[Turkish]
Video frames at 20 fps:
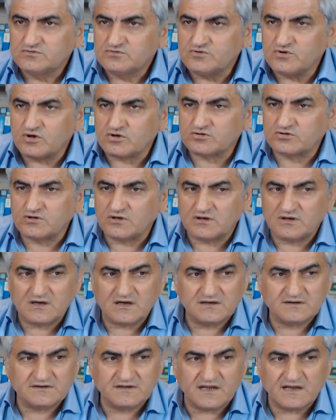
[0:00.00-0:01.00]

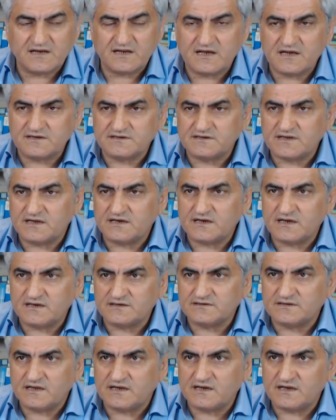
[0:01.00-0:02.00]
Doktorlar deney,
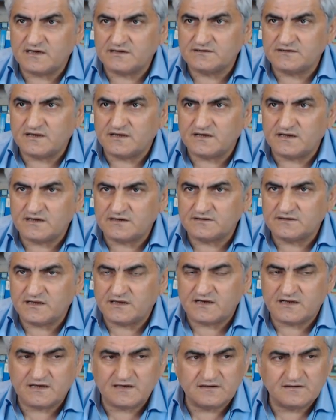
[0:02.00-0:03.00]
deney, deney, deney,
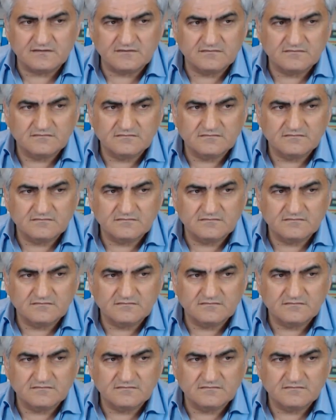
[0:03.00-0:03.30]
deney.